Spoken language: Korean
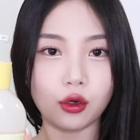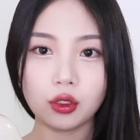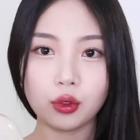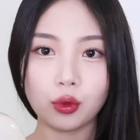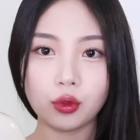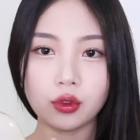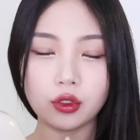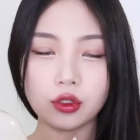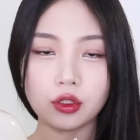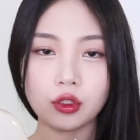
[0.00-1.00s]
그래서
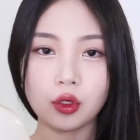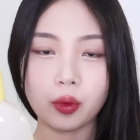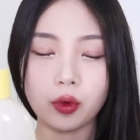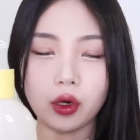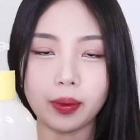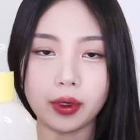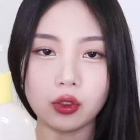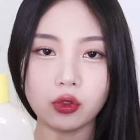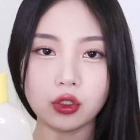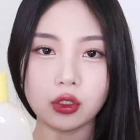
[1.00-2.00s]
이거는 스크럽과
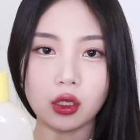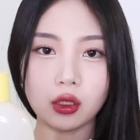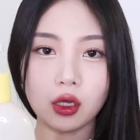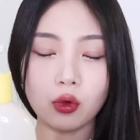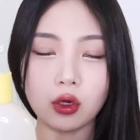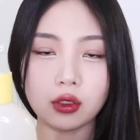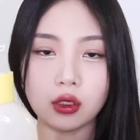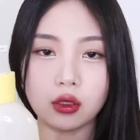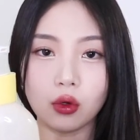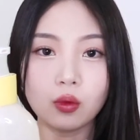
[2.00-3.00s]
바디워시 따로
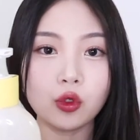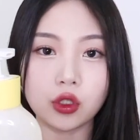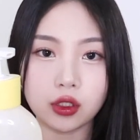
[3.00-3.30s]
하기 너무